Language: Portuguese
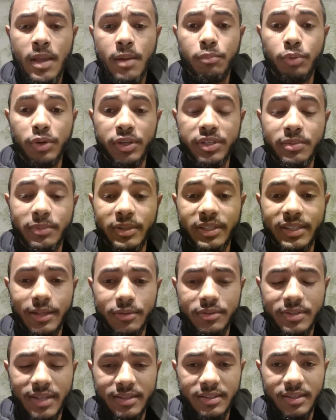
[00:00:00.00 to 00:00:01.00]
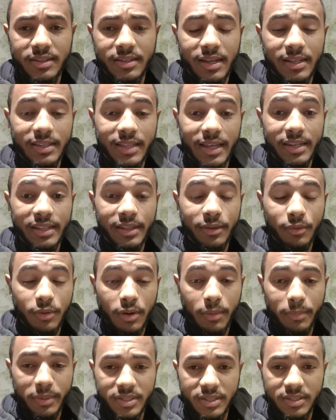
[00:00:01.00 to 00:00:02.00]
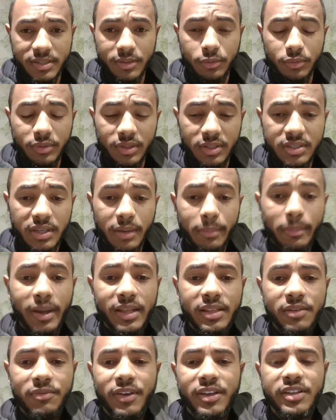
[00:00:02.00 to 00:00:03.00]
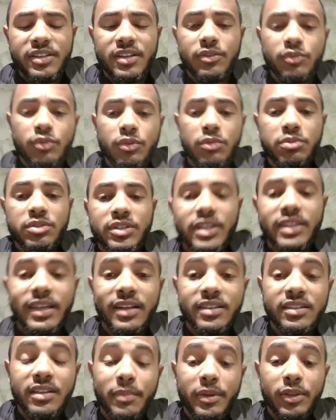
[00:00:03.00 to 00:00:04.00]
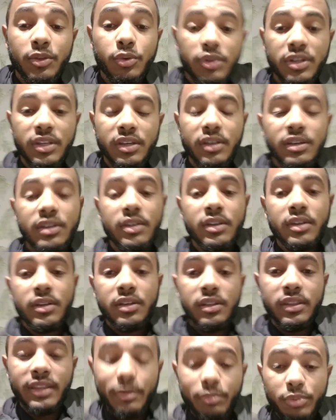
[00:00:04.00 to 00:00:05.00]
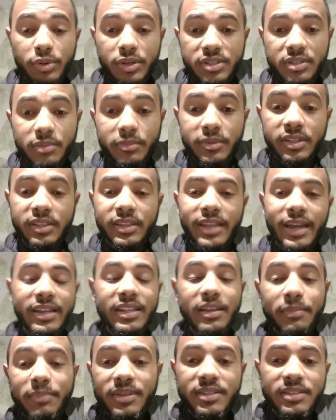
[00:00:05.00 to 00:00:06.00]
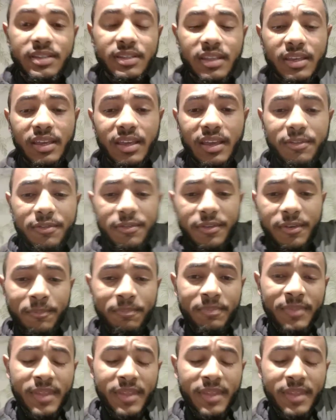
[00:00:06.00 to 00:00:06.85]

Polícia Militar do Estado de Santa Catarina agora para essa segunda semana e fechando os últimos detalhes da mentoria da Polícia Militar e da PCDF.